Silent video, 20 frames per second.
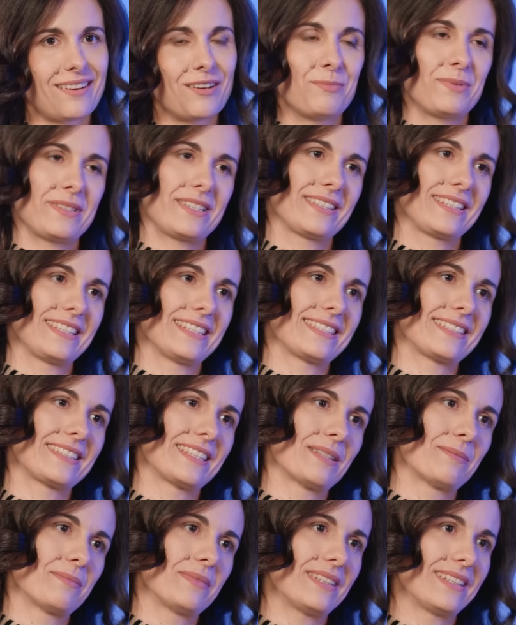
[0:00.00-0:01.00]
obecnie
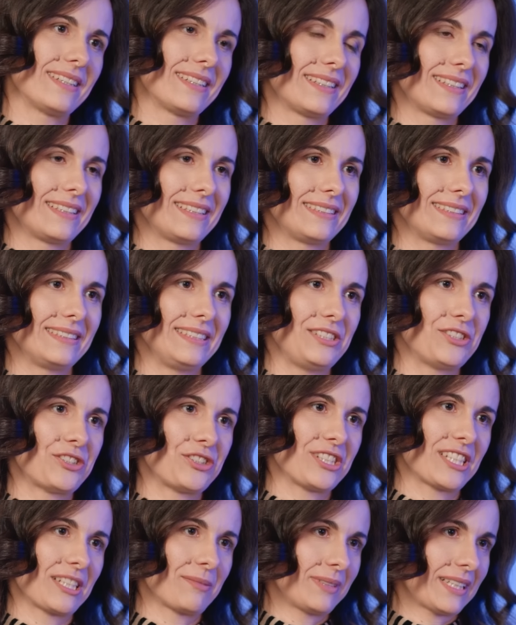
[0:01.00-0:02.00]
jestem e,
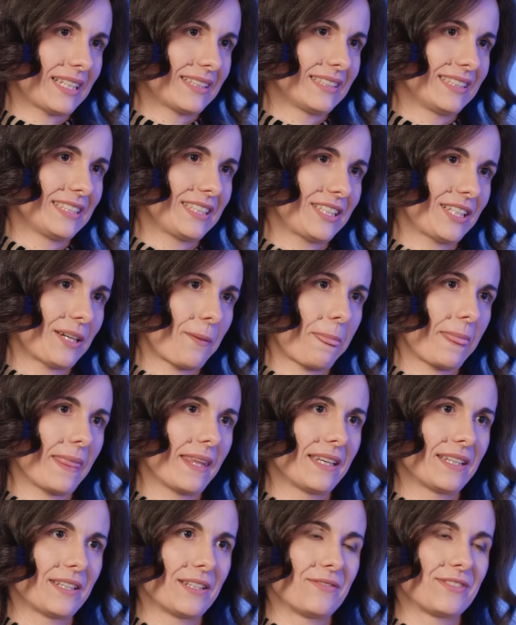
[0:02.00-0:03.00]
inżynierem danych
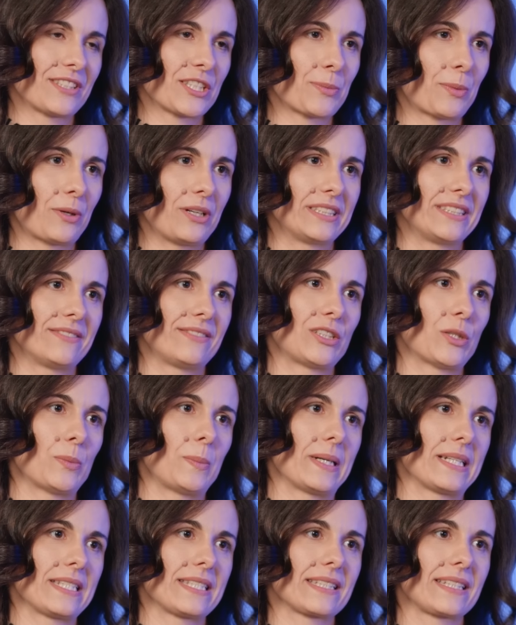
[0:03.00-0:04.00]
E, w zespole
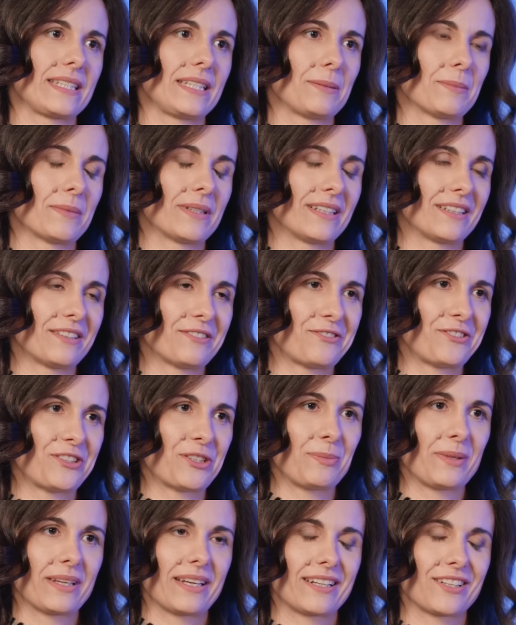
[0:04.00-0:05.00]
deweloperskim e, w
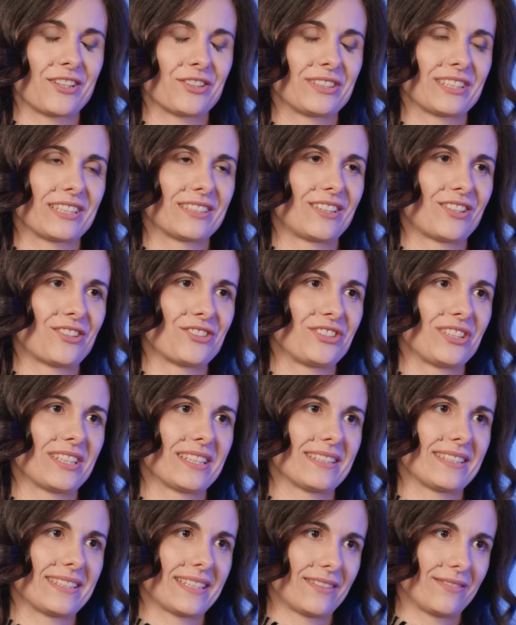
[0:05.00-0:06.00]
firmie Ergo Technology
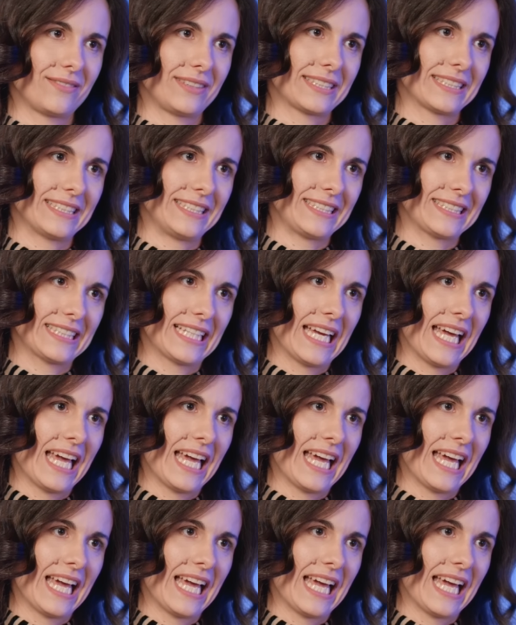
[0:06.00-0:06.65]
and Services.